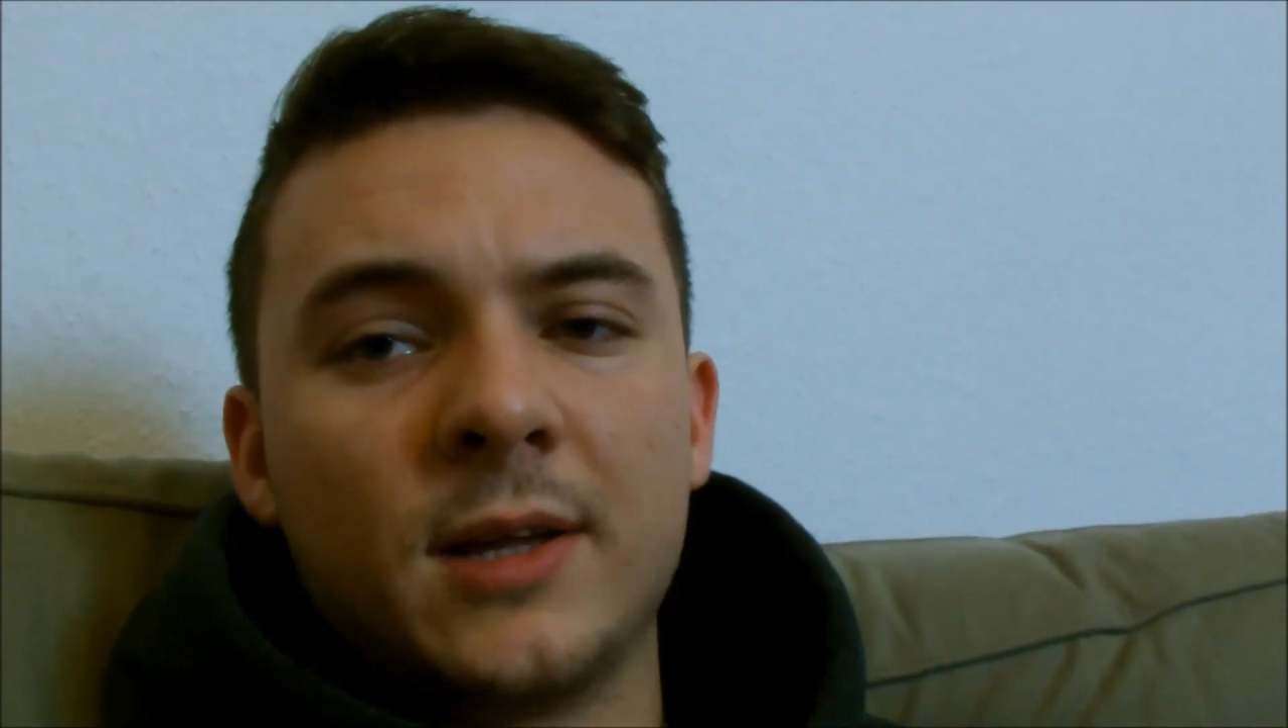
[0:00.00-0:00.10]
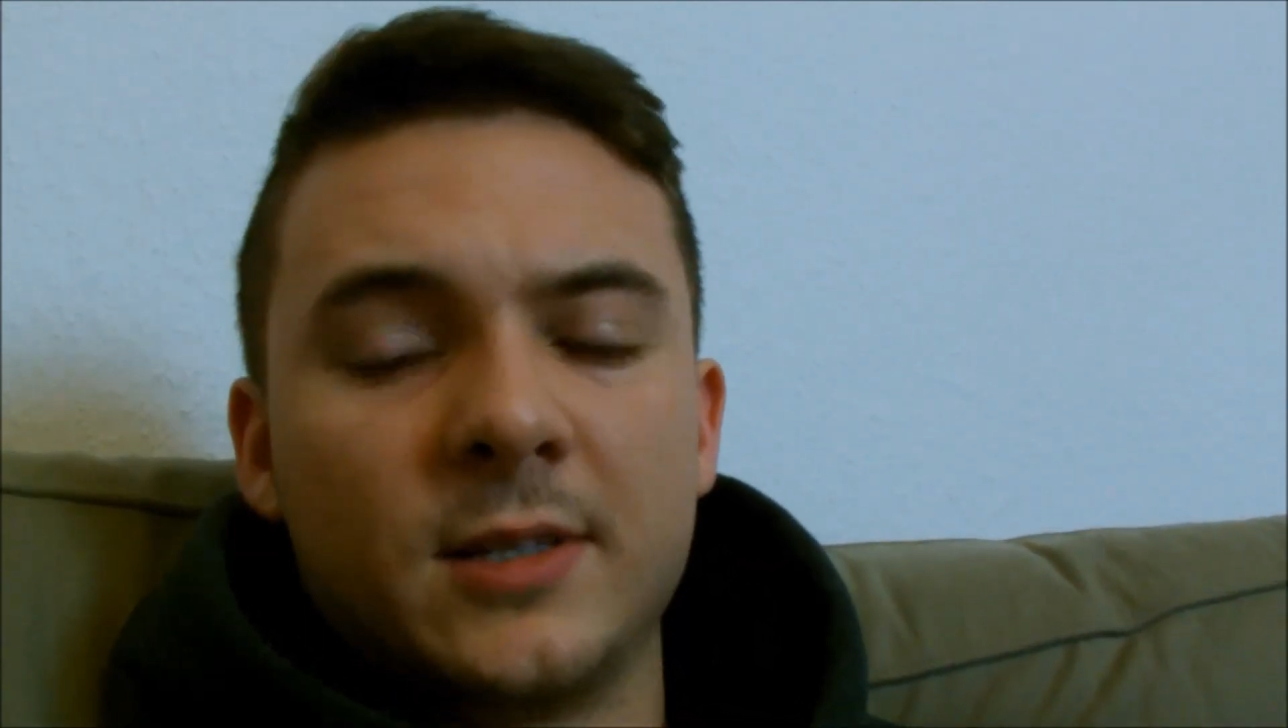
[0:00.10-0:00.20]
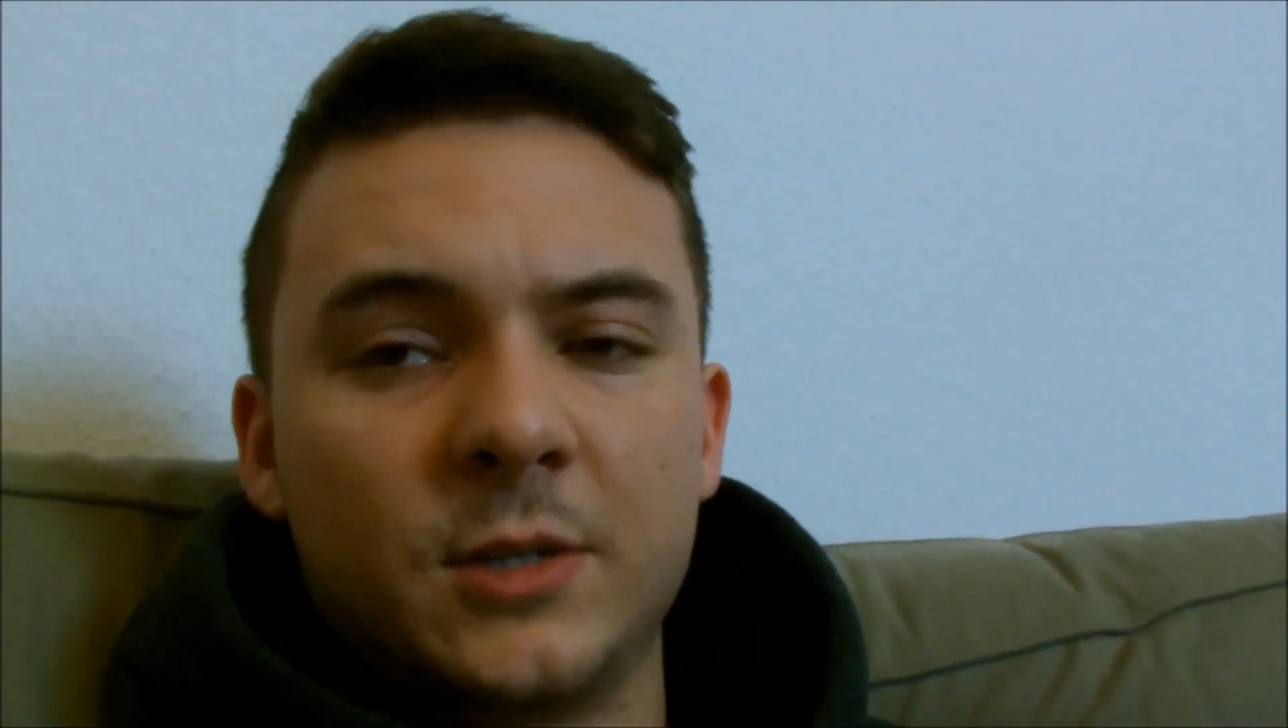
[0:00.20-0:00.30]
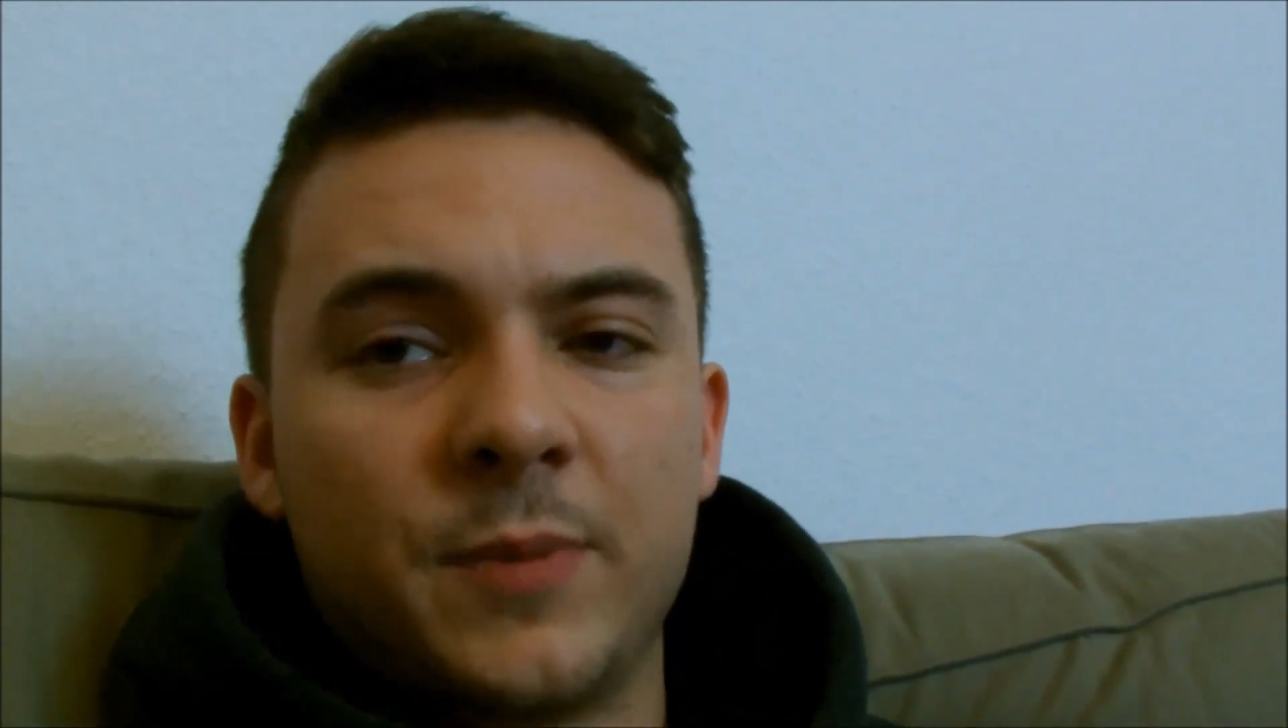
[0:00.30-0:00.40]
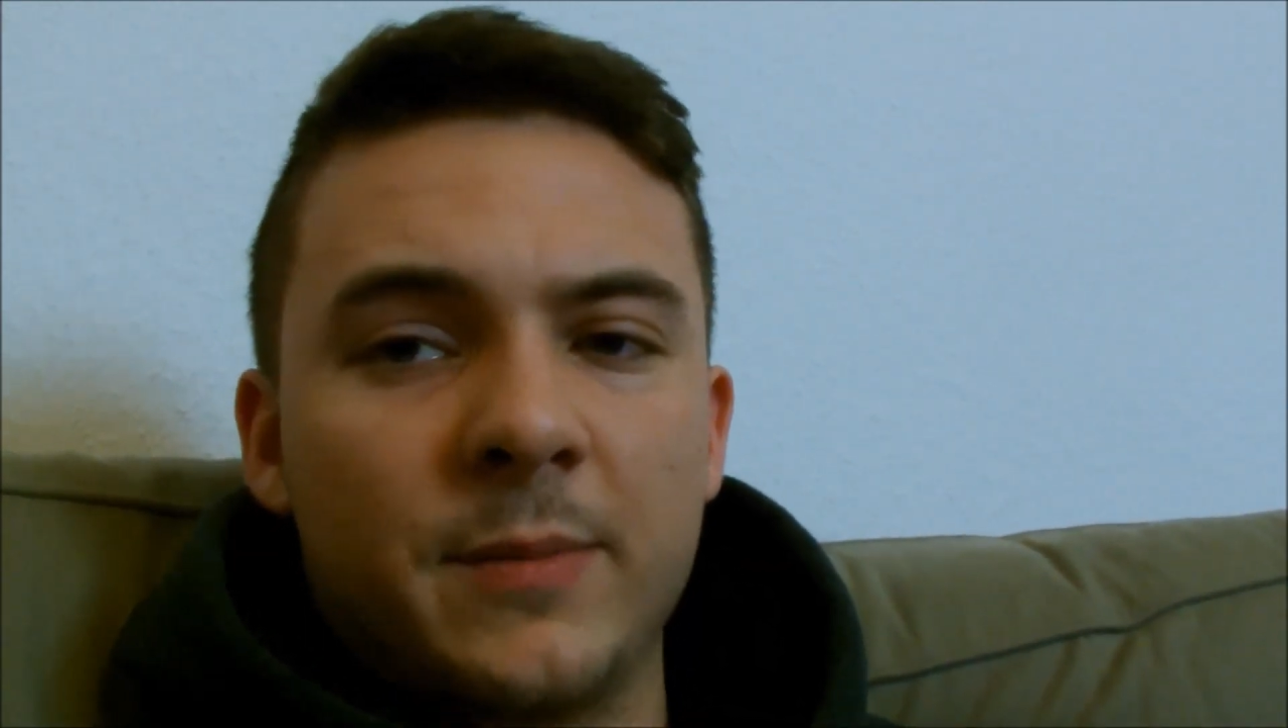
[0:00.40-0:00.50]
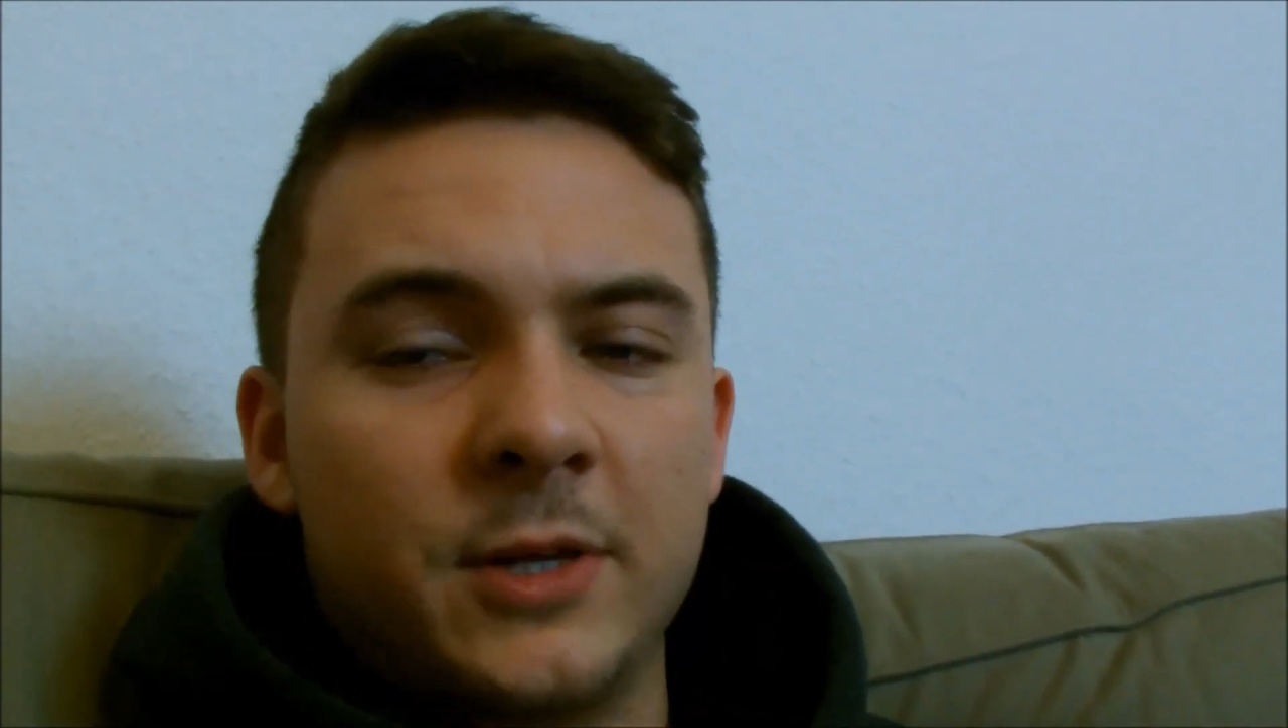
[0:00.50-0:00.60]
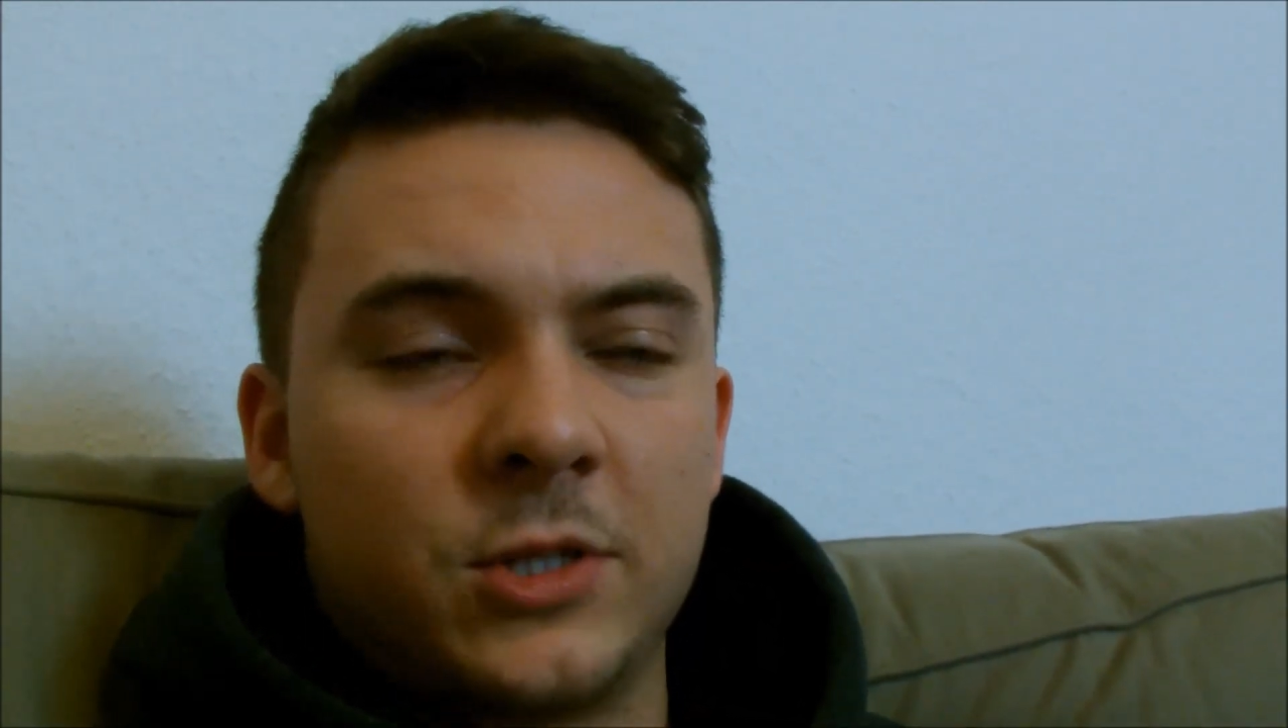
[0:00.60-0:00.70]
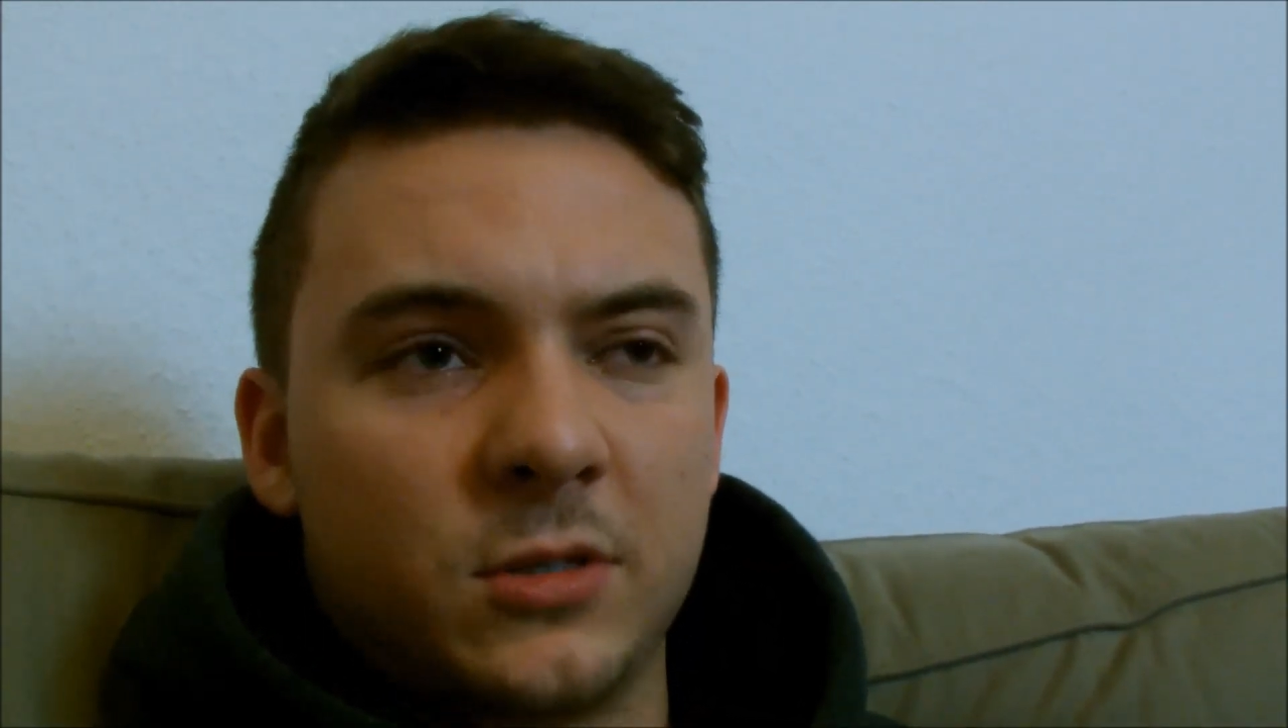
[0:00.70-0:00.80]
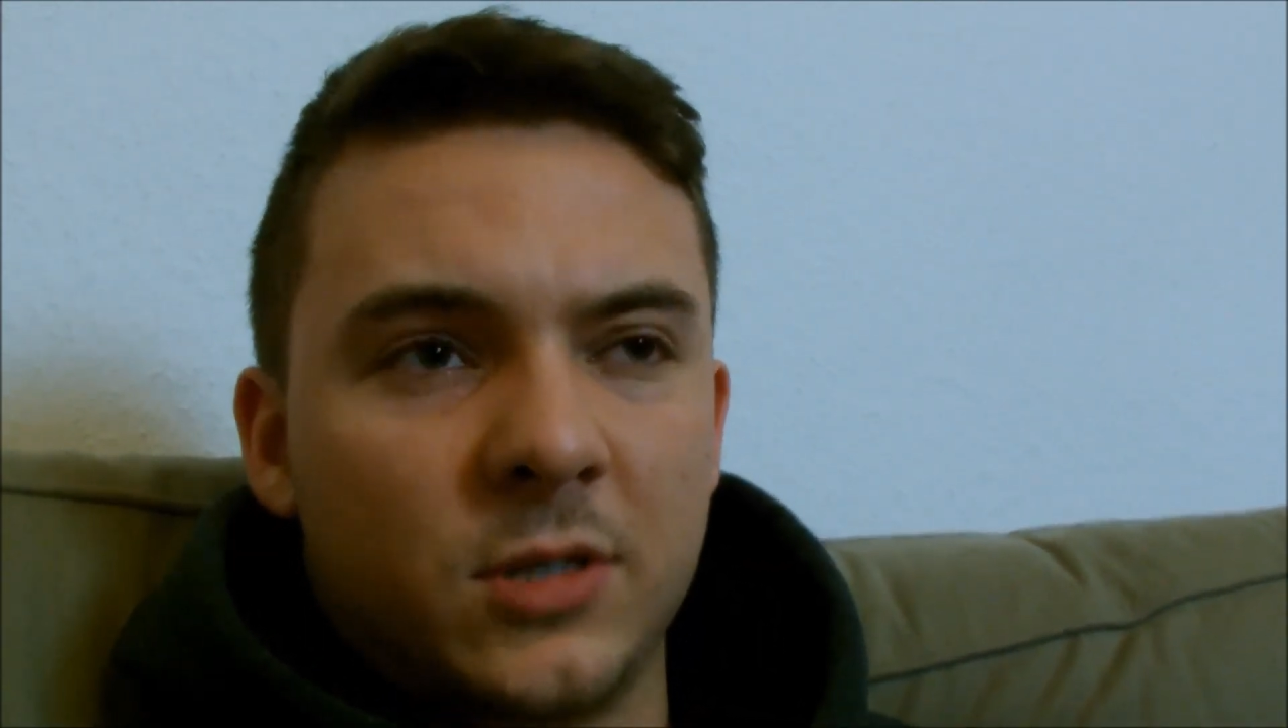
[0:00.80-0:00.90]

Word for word: das ist bei Menschen